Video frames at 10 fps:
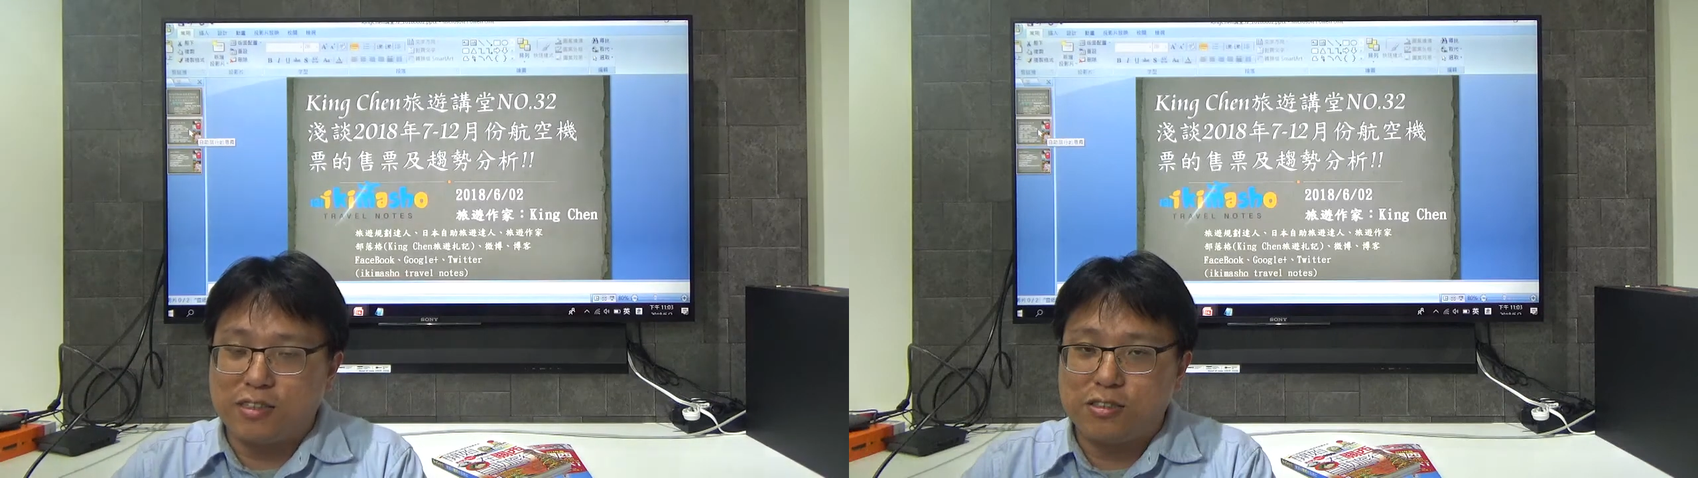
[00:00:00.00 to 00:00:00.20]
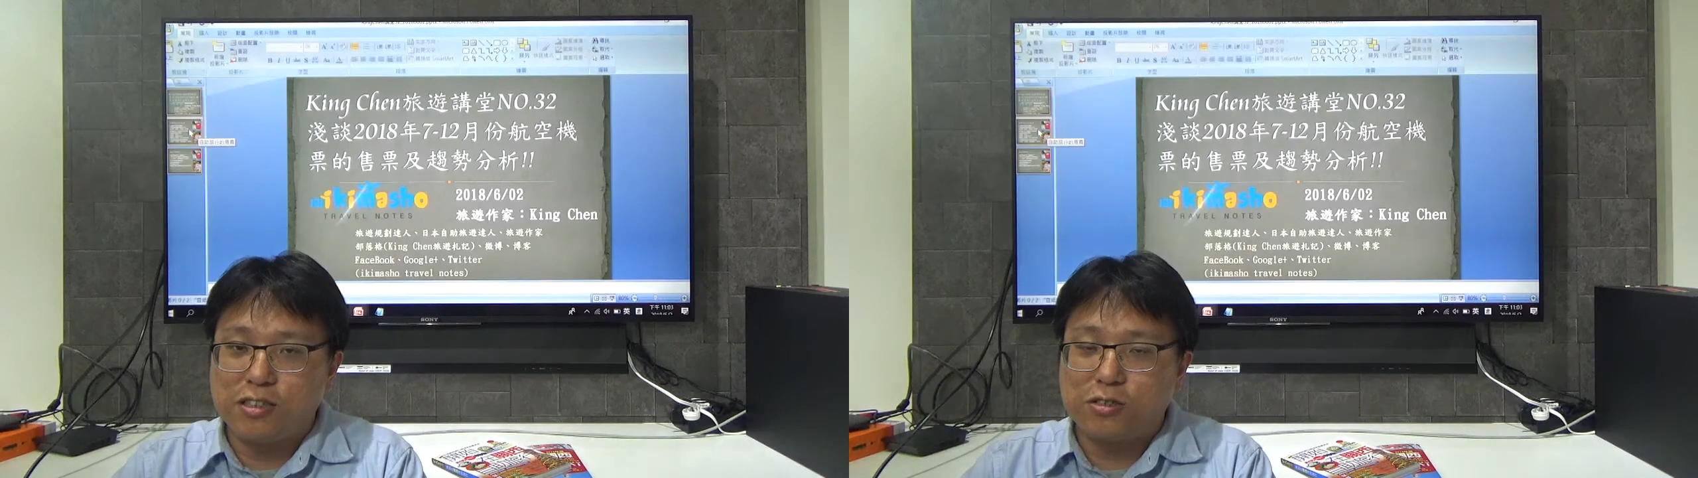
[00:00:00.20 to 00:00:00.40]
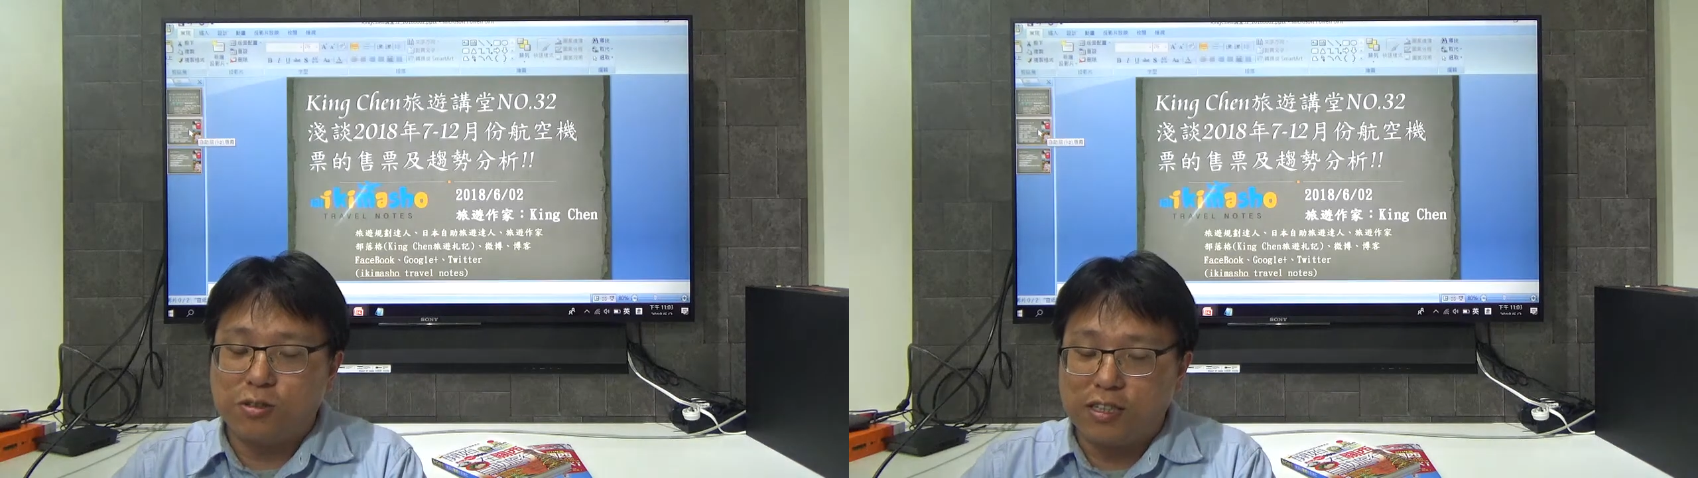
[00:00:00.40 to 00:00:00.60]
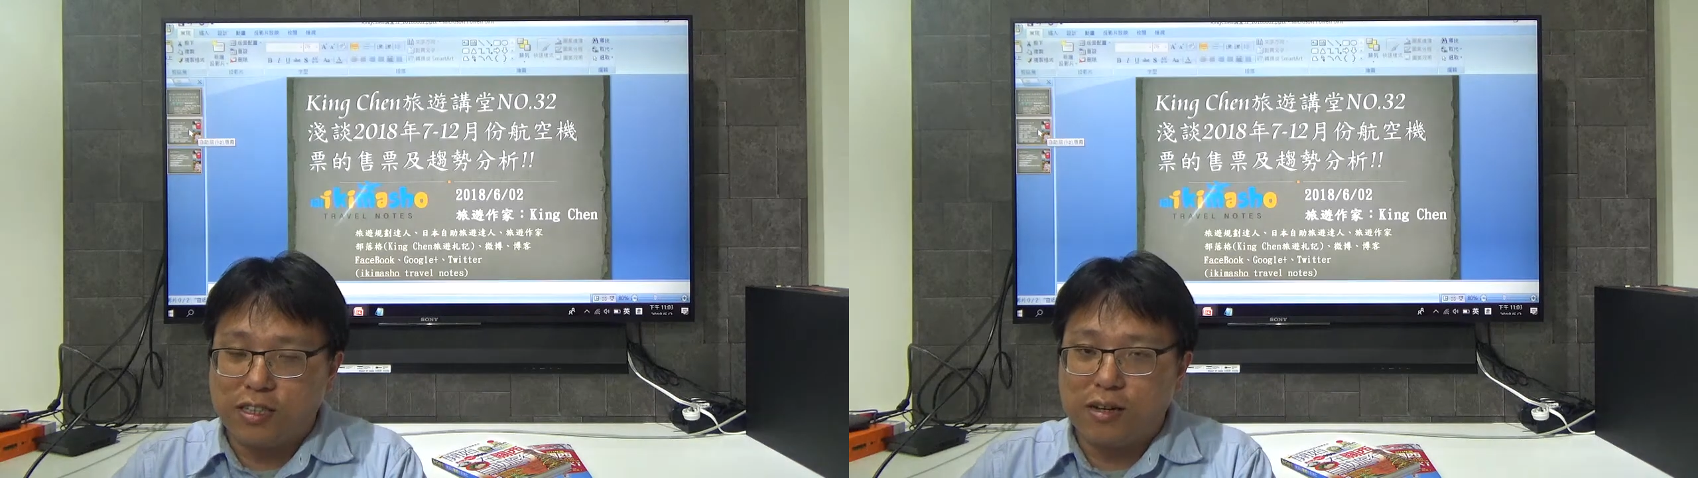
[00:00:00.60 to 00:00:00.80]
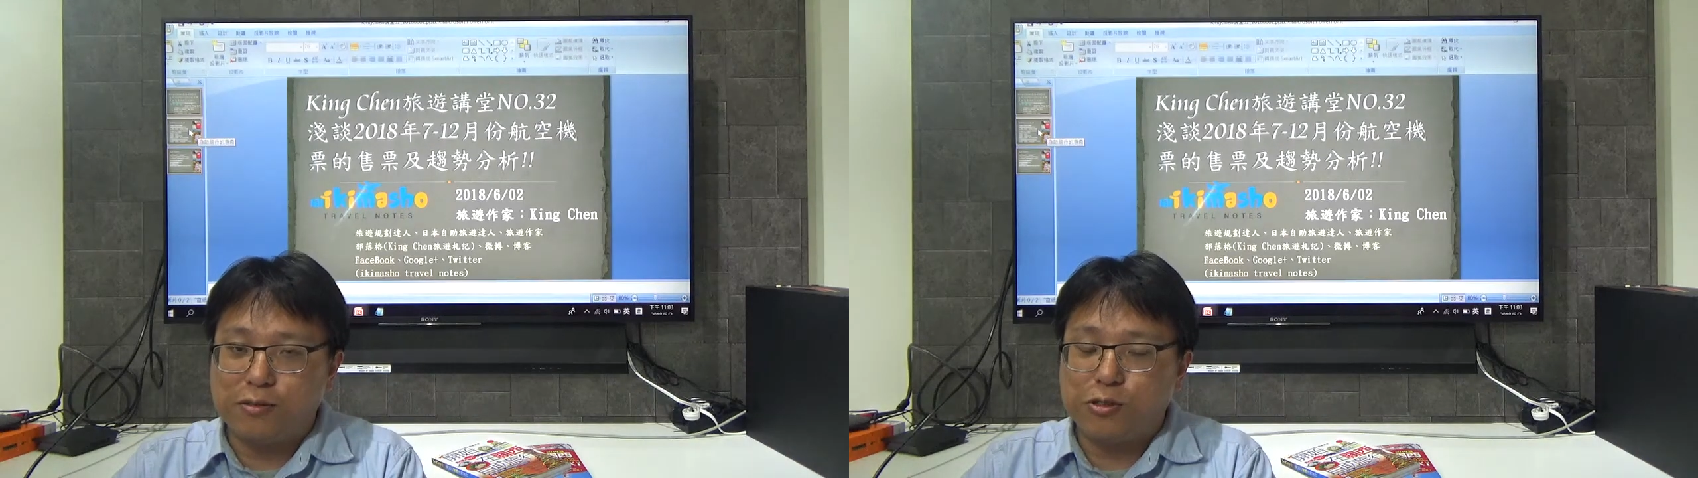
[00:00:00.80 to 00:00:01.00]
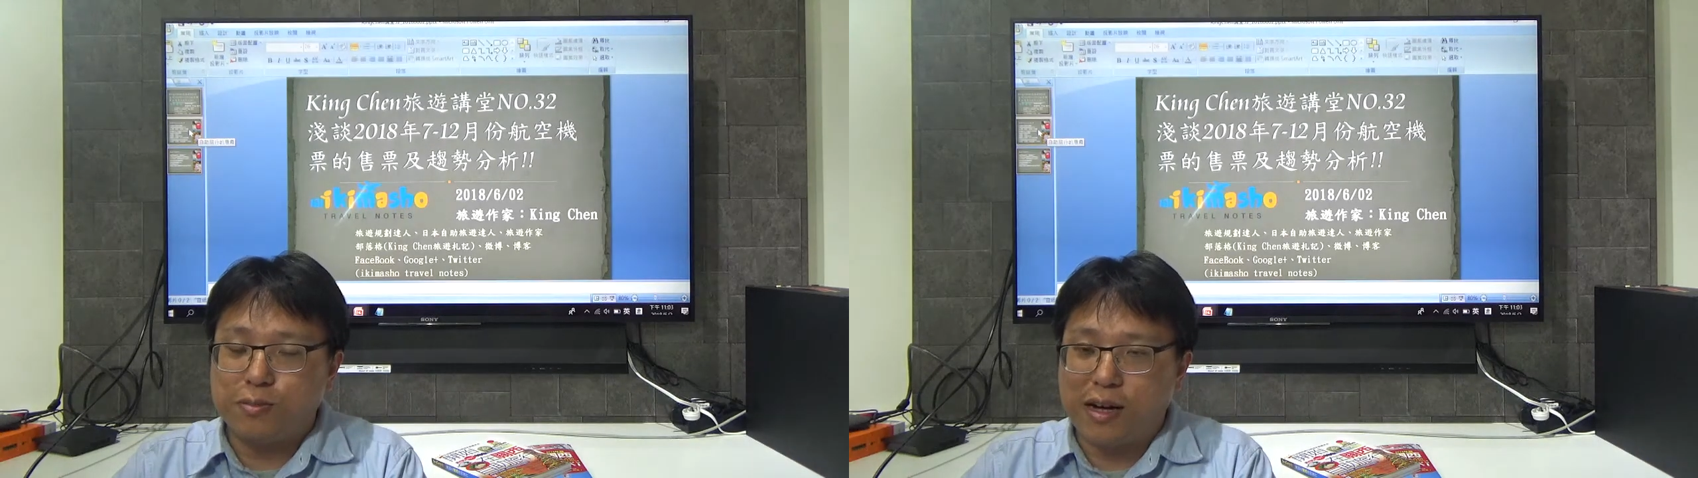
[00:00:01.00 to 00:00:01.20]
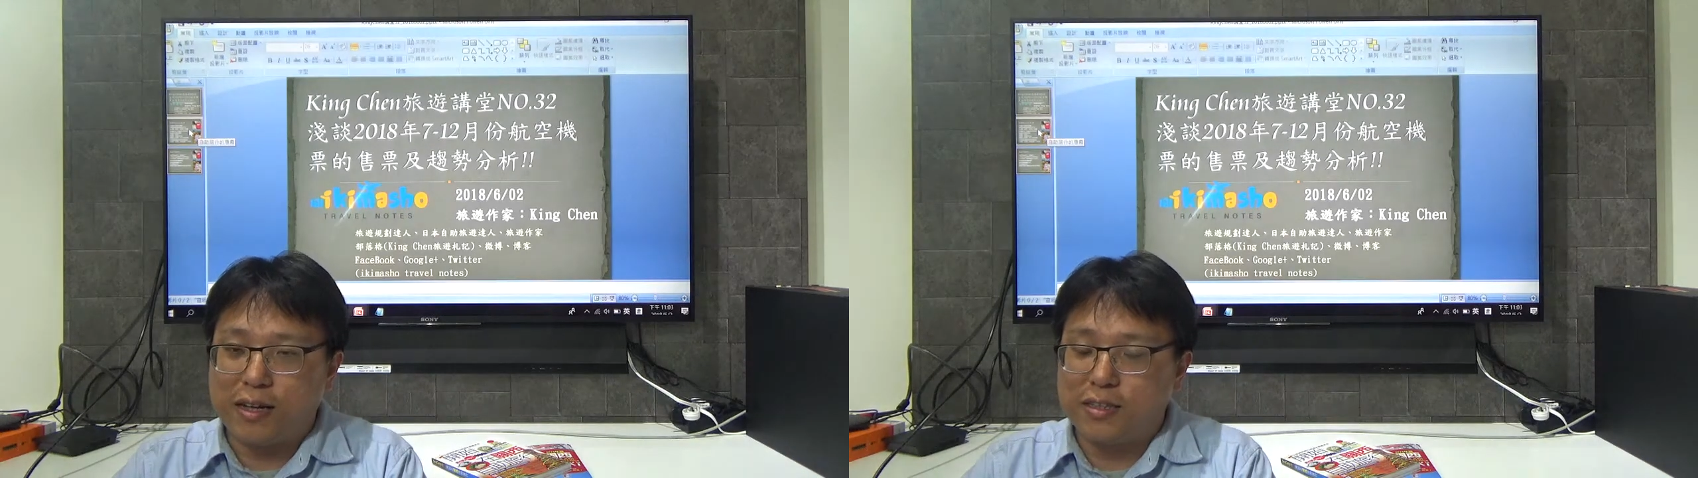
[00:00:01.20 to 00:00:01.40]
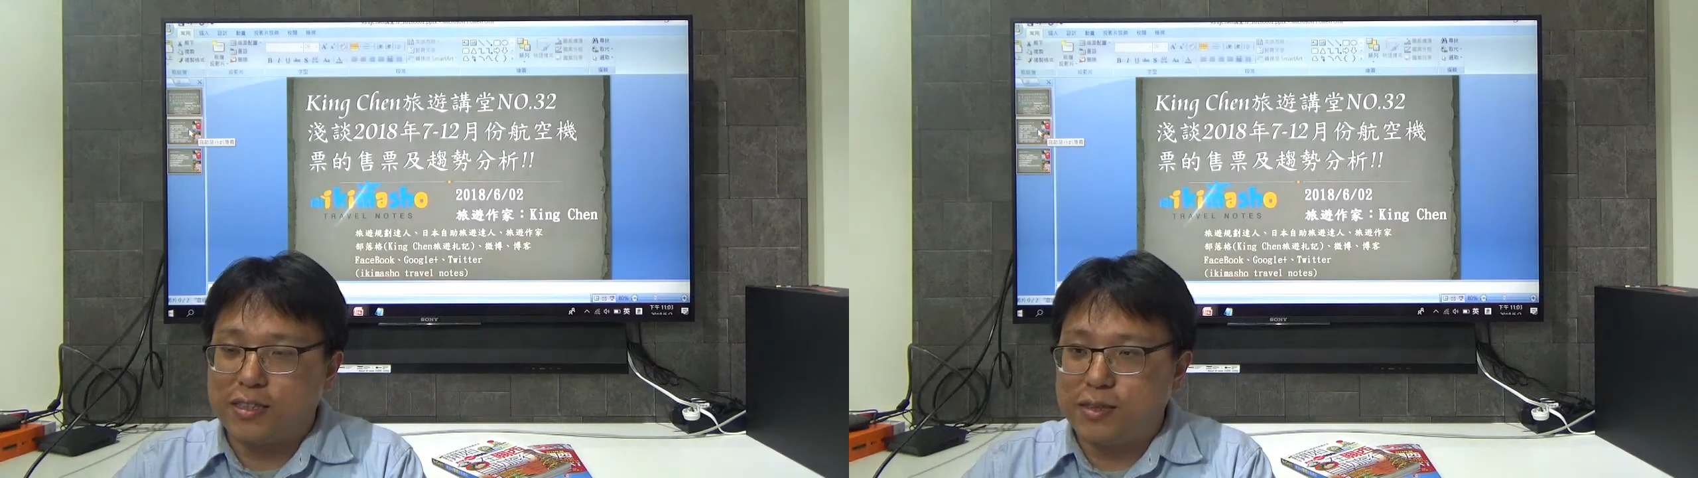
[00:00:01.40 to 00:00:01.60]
就是说你要去买